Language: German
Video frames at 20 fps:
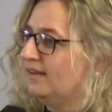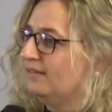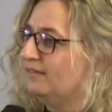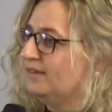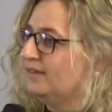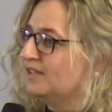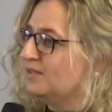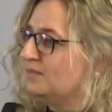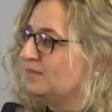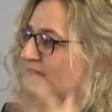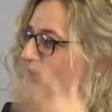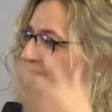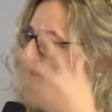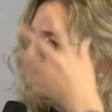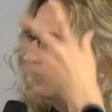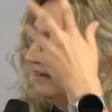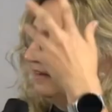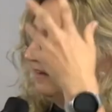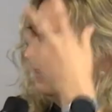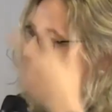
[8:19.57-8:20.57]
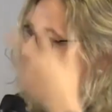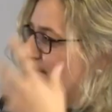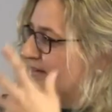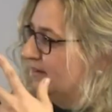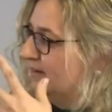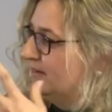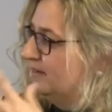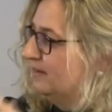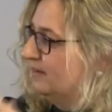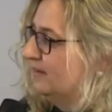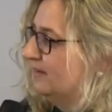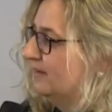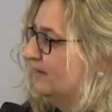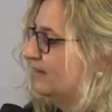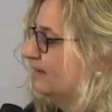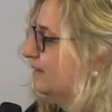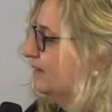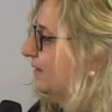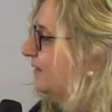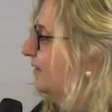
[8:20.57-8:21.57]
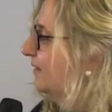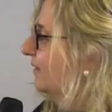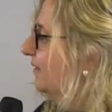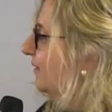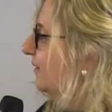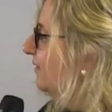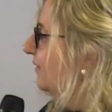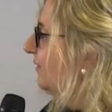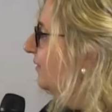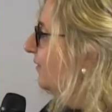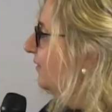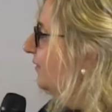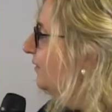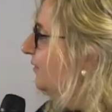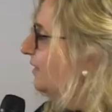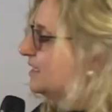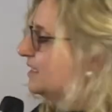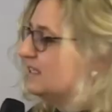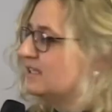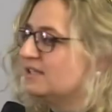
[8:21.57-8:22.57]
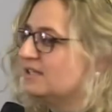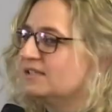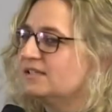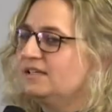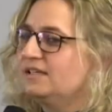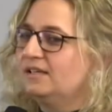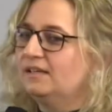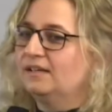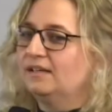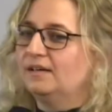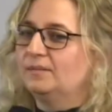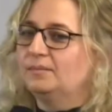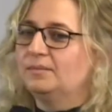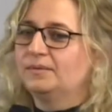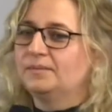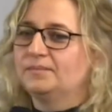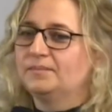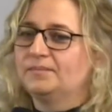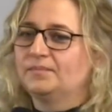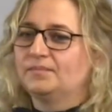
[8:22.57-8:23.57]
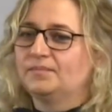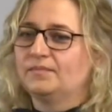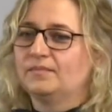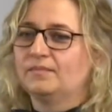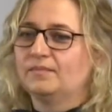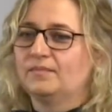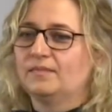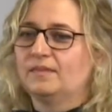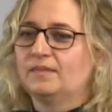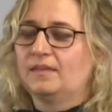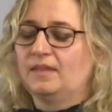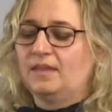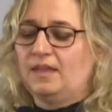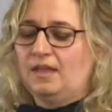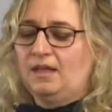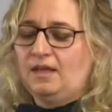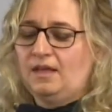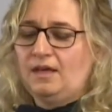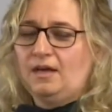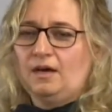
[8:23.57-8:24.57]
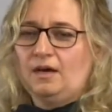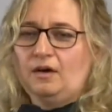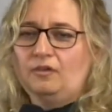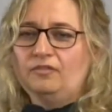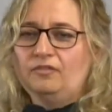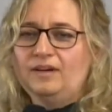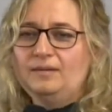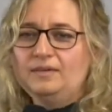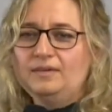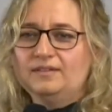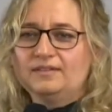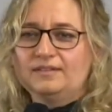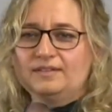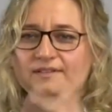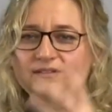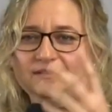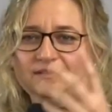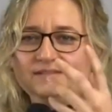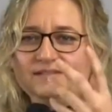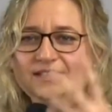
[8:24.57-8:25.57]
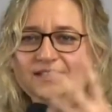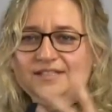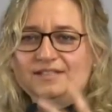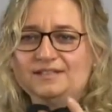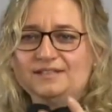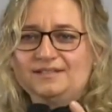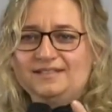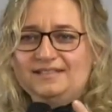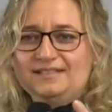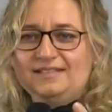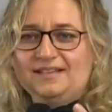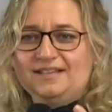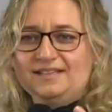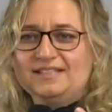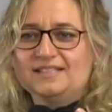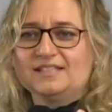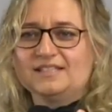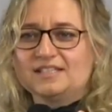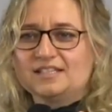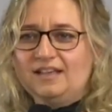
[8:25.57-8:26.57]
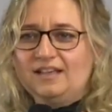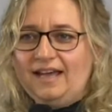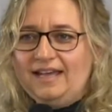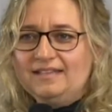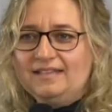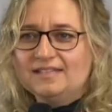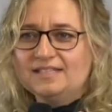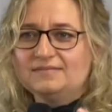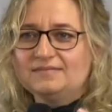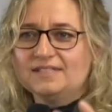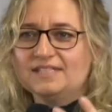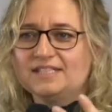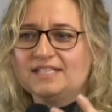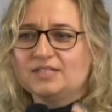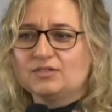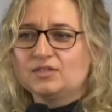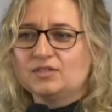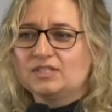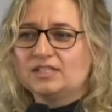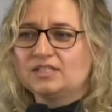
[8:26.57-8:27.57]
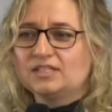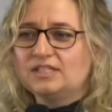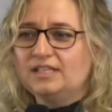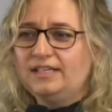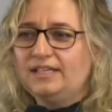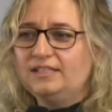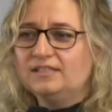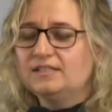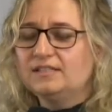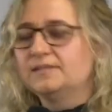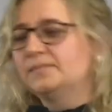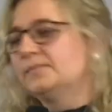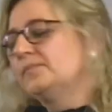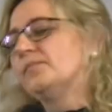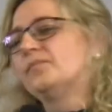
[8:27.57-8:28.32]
Was mir, äh, was ich gesehen habe. Auf einmal diese, die, ja, dieses Gleichnis, was Jesus erzählt.